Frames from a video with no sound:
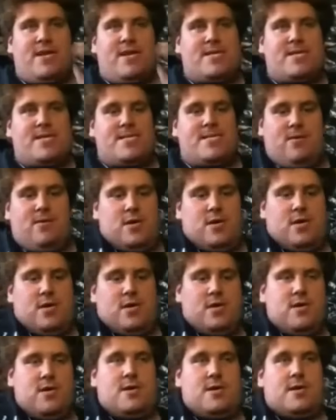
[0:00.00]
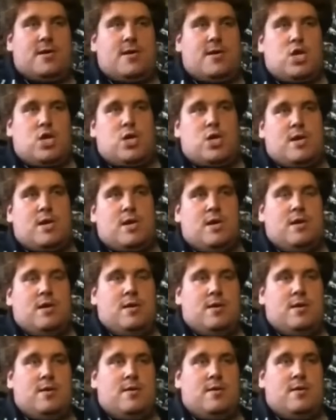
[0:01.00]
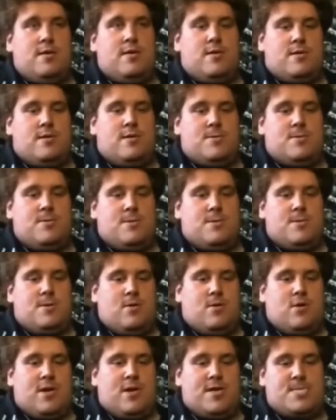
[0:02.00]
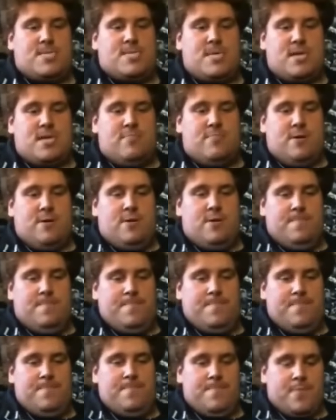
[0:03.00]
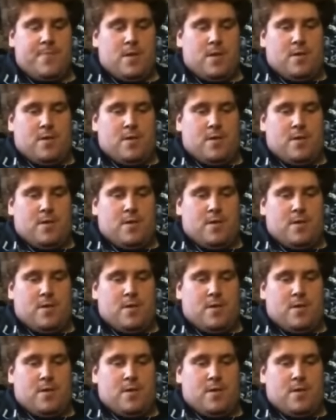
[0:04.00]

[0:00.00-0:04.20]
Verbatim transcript: ich bin wirklich sehr ordnerisch äh, organisiert immer.